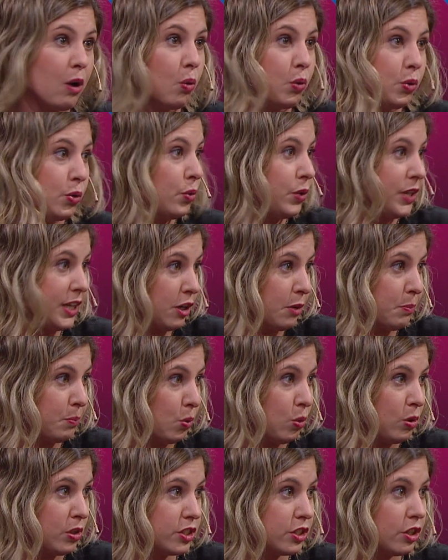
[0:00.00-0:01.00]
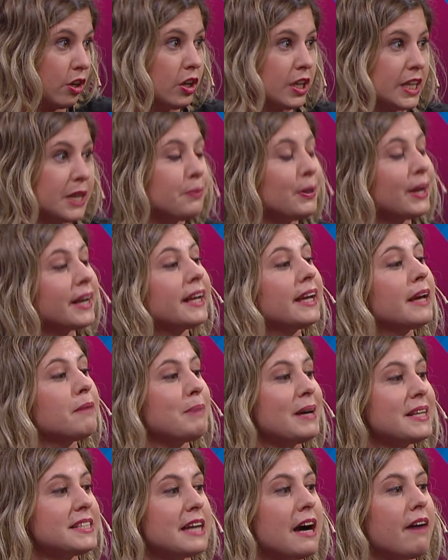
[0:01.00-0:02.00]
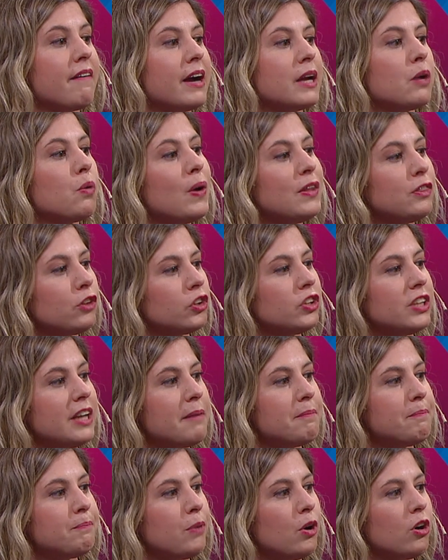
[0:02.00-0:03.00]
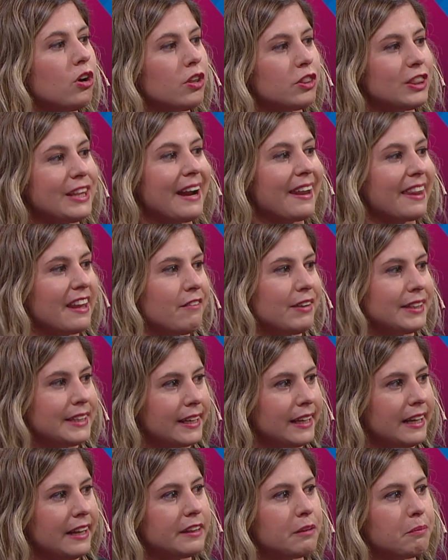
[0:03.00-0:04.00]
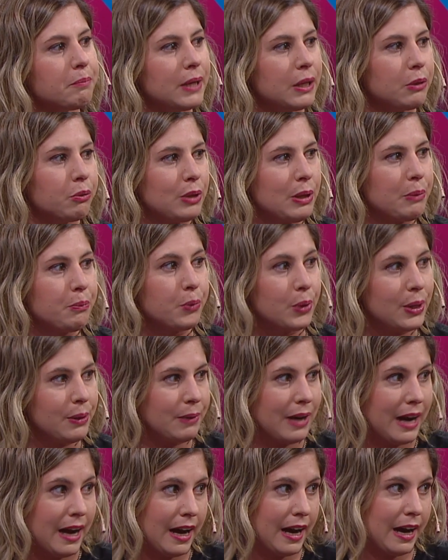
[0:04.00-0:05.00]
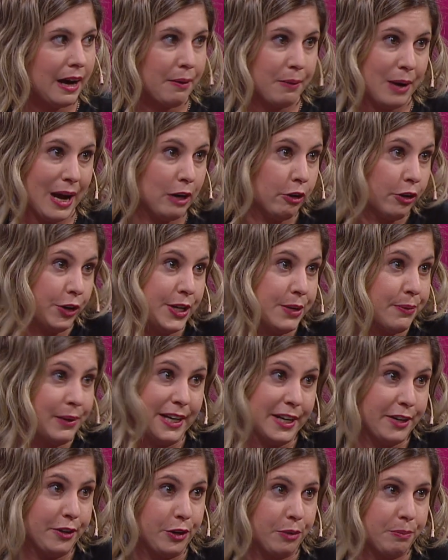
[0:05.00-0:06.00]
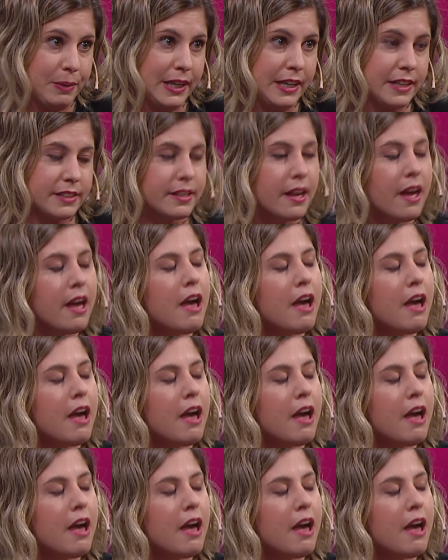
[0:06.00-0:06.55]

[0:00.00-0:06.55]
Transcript: un único pulso, y ver qué pasaba y cuánto tiempo tardaba hasta que la temperatura vuelva a, los niveles normales.